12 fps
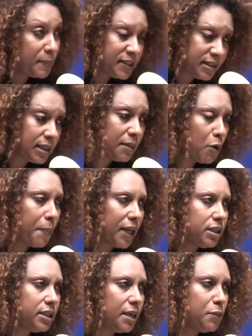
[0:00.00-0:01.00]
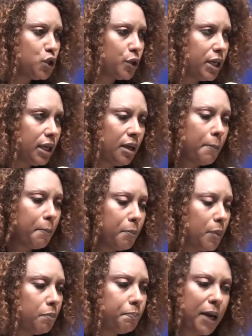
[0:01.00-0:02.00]
si mon parti démissionné,
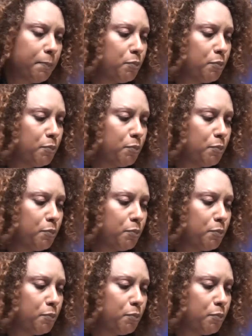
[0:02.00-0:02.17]
pas